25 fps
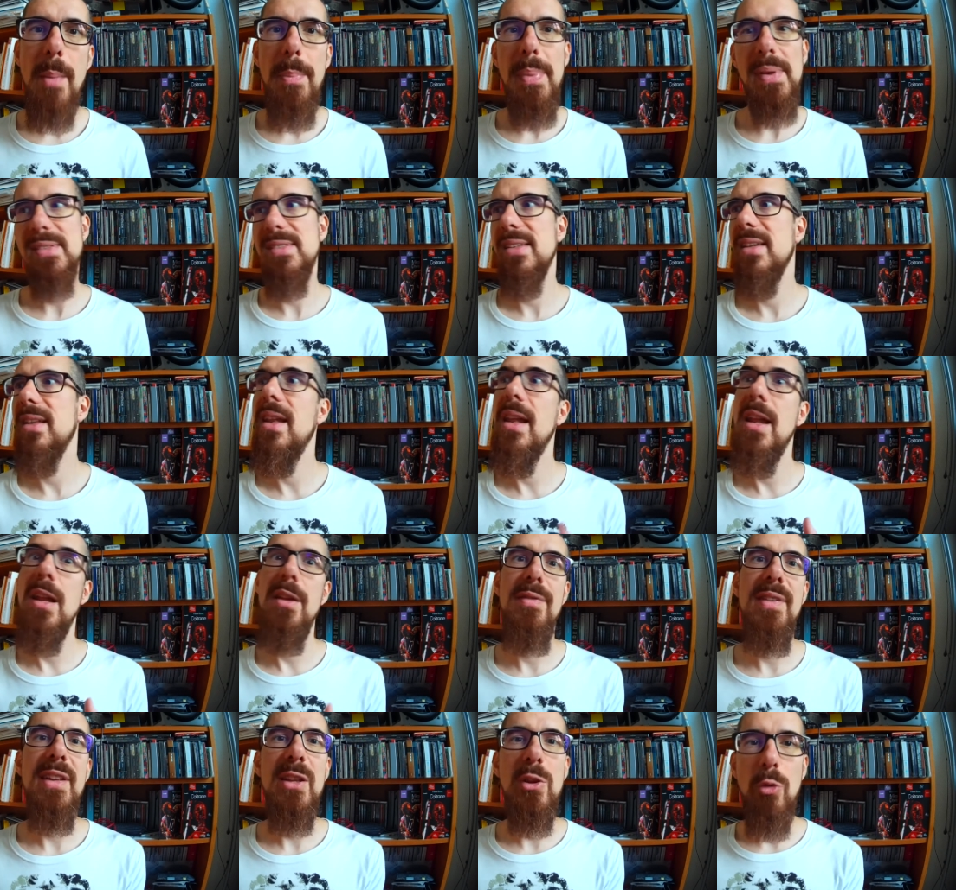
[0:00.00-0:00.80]
parce qu'elle a
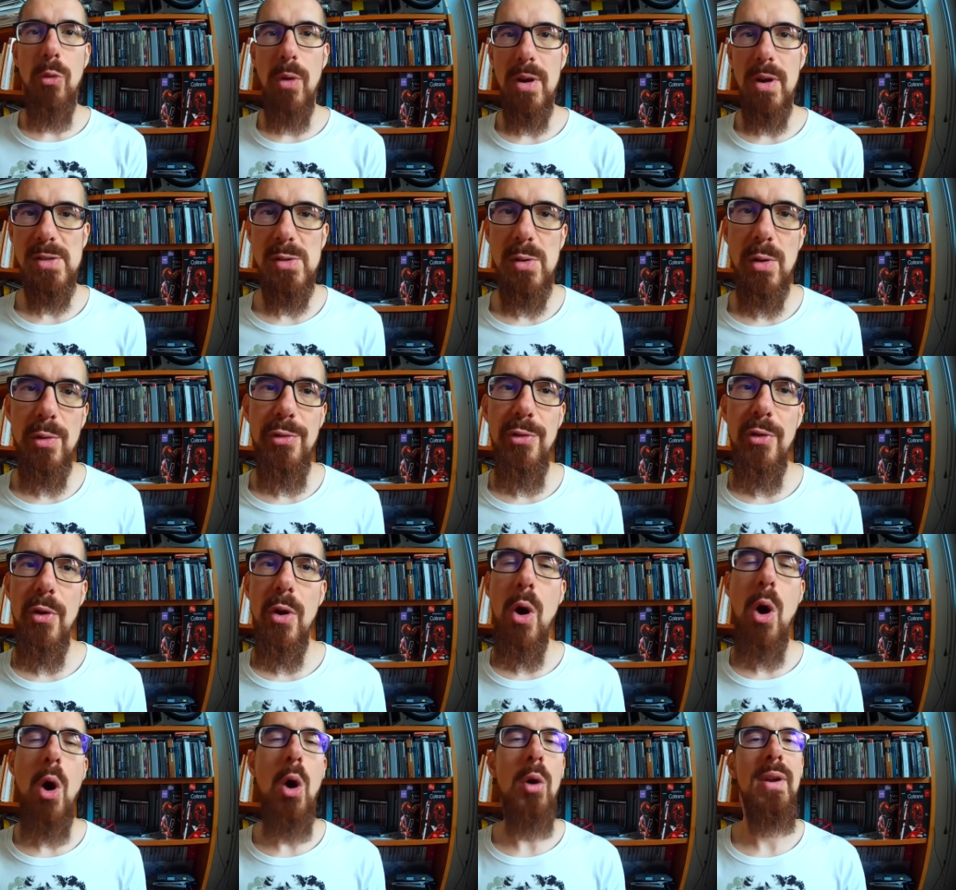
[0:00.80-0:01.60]
élevé trois
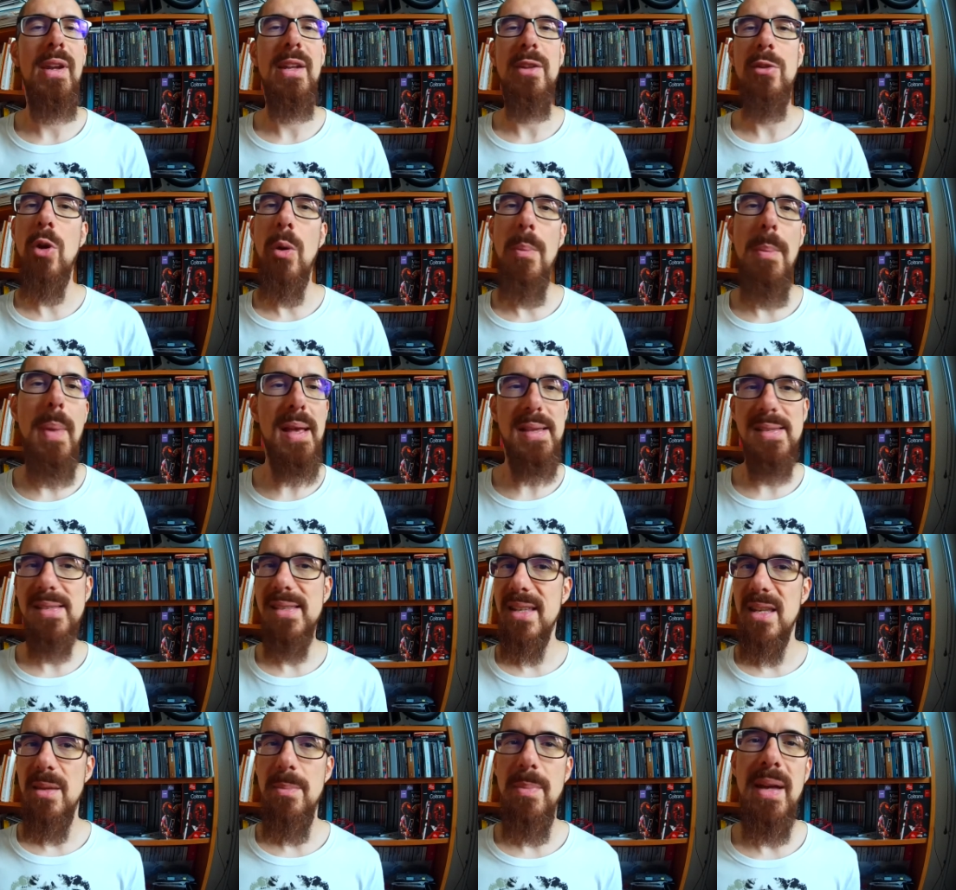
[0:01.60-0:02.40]
enfants en étant mère
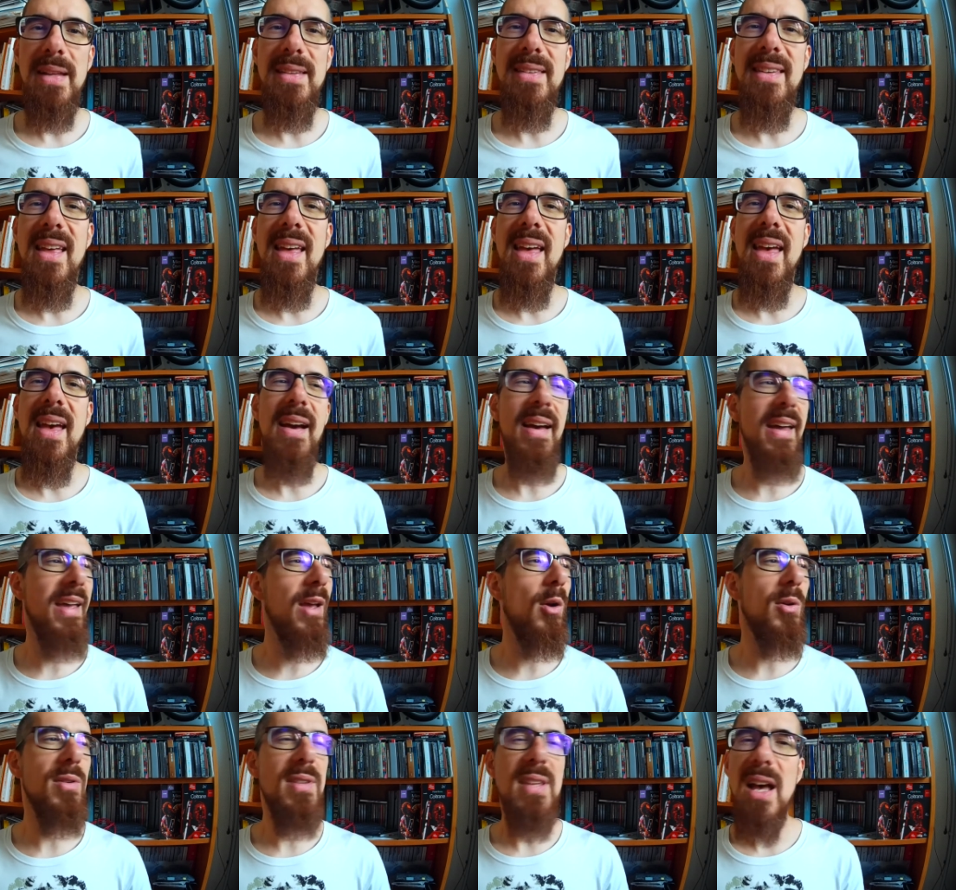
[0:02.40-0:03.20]
célibataire
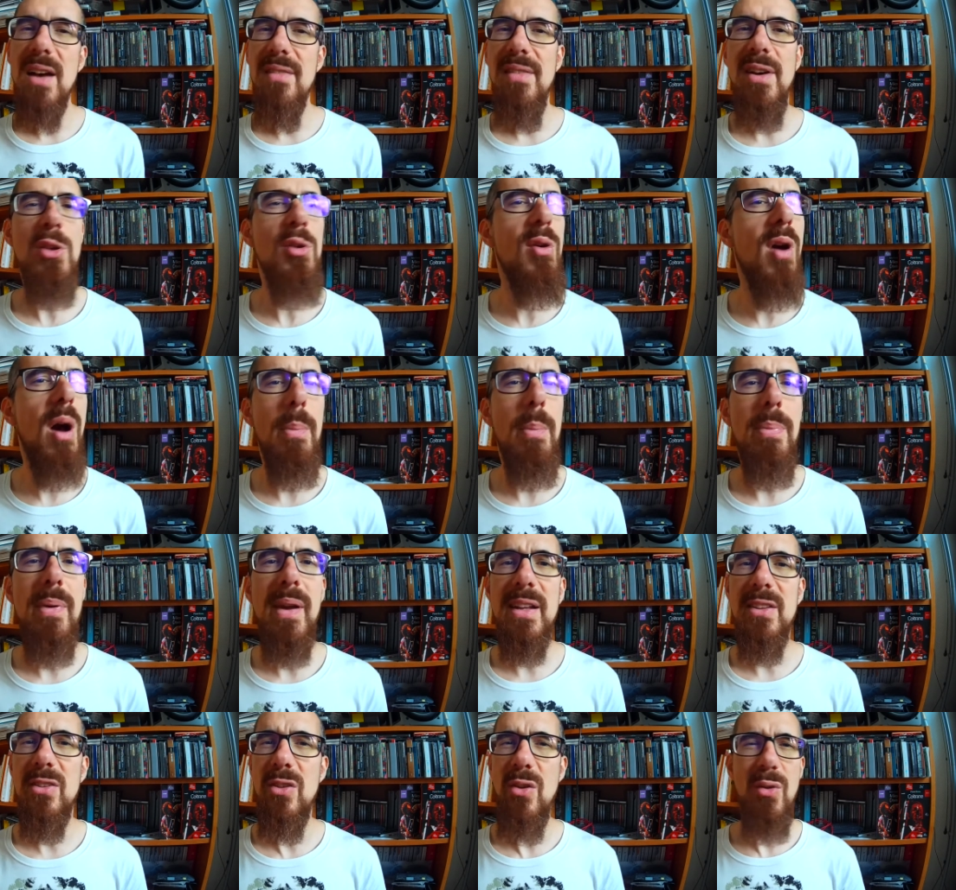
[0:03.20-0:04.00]
et en travaillant à
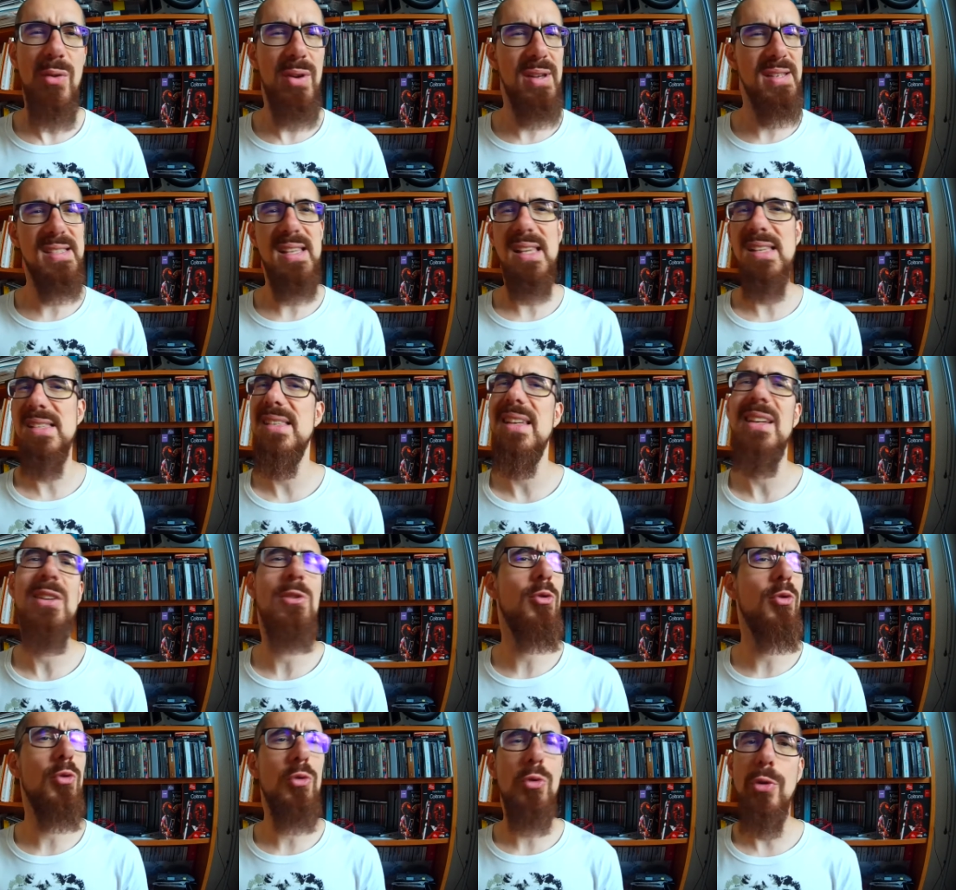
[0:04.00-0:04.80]
plein temps, et ça c'est un
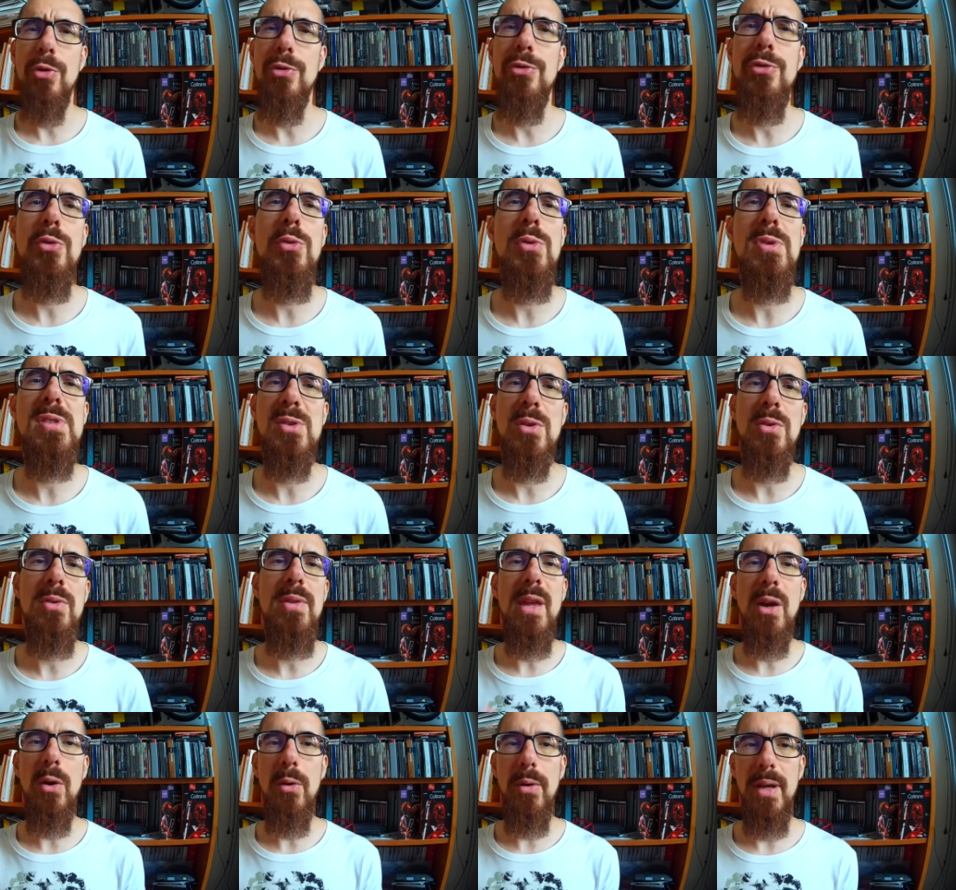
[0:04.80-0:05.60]
truc de fou, c'est
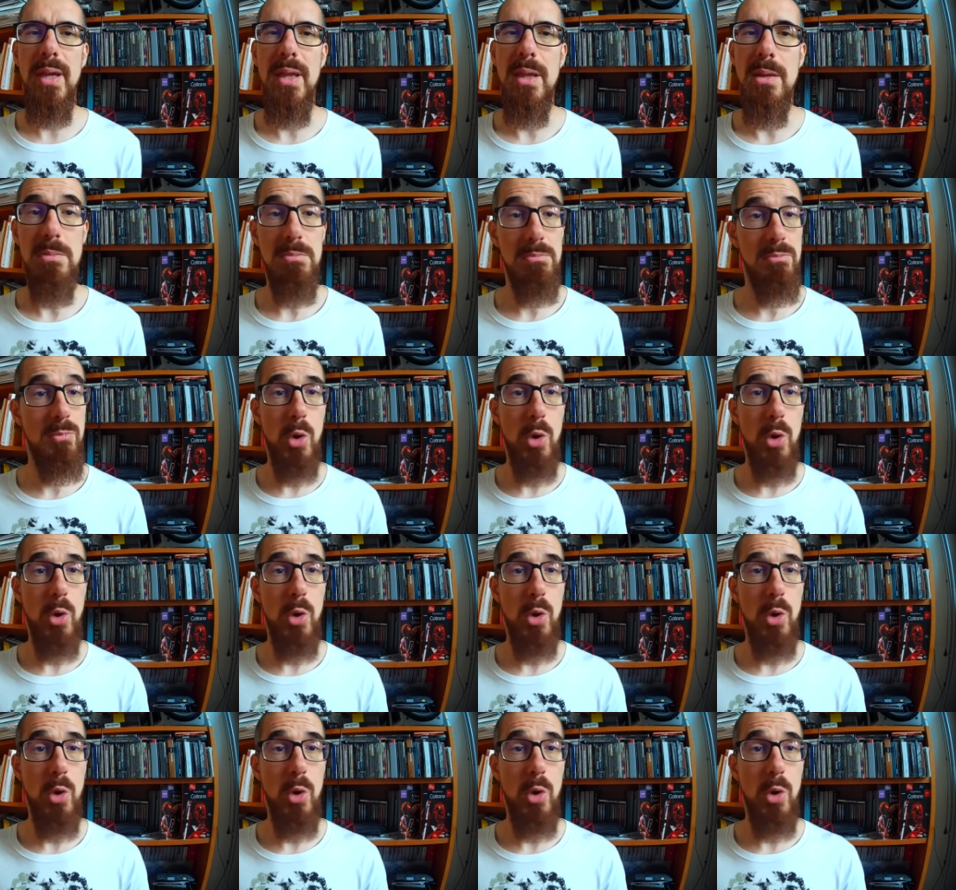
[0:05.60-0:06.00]
une héroïne.